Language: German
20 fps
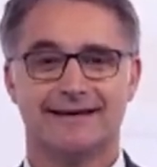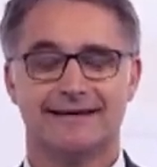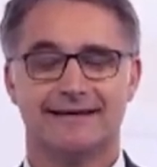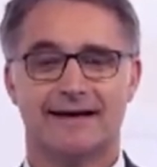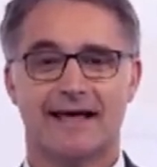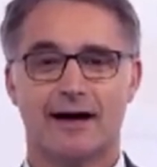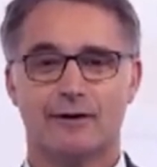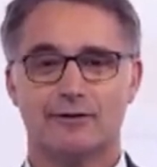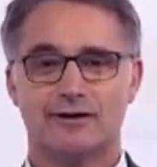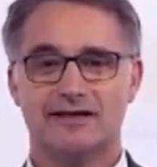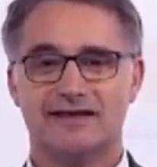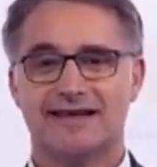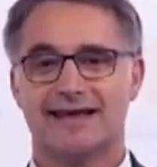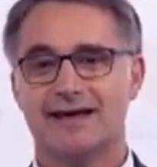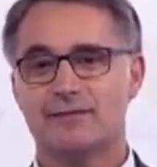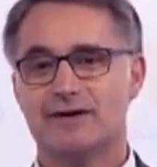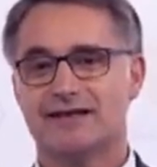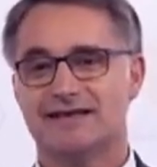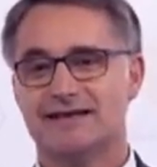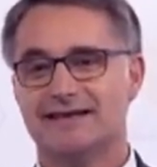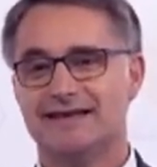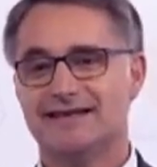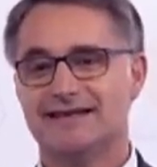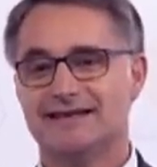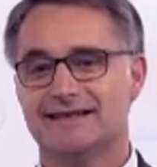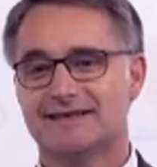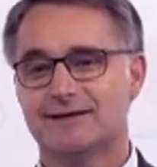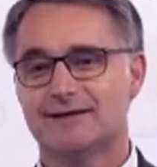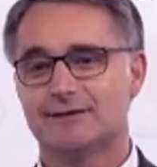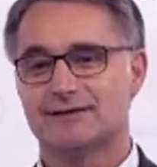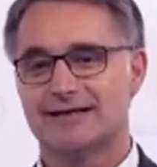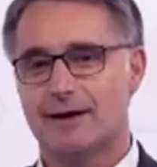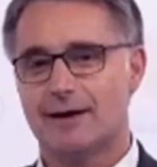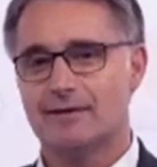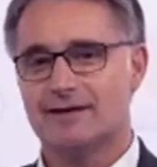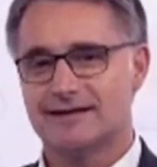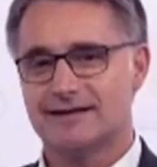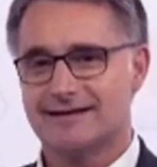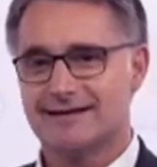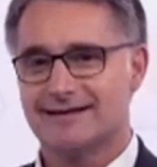naja, und ich gehe mit Ihnen
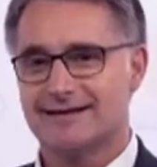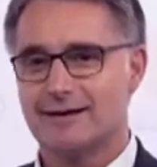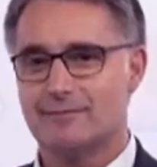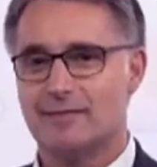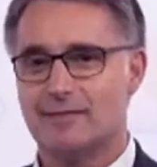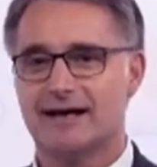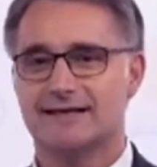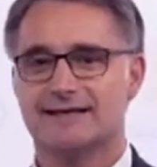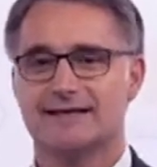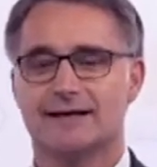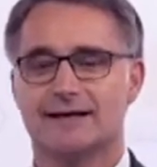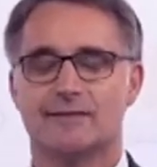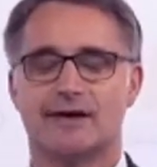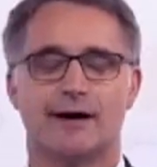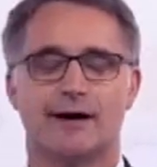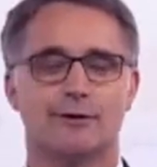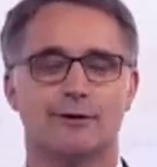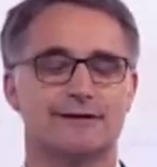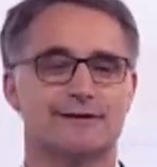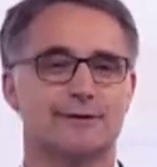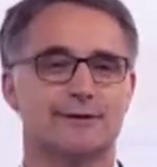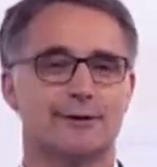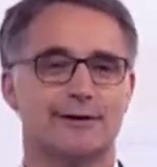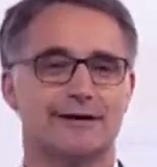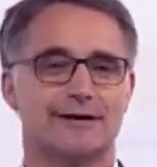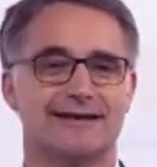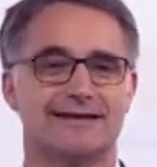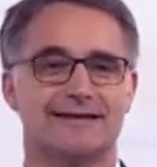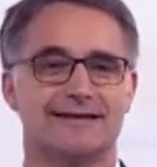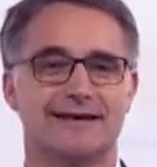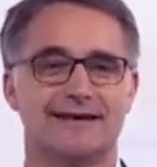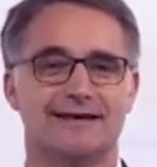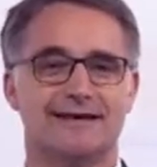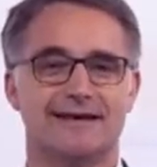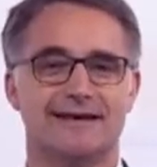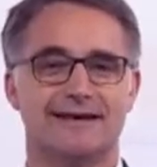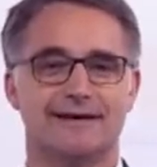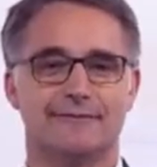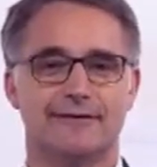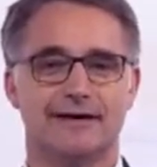zusammen gemeinsam dann auch zurück in, in
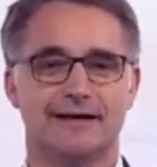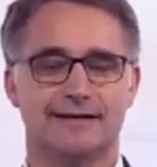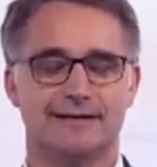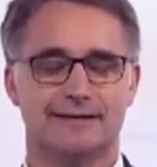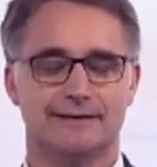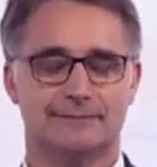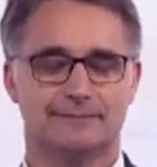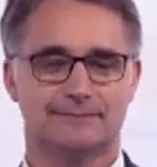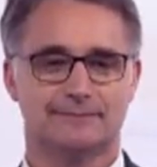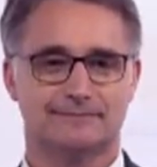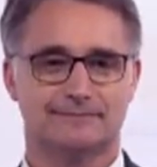Ihre Welt.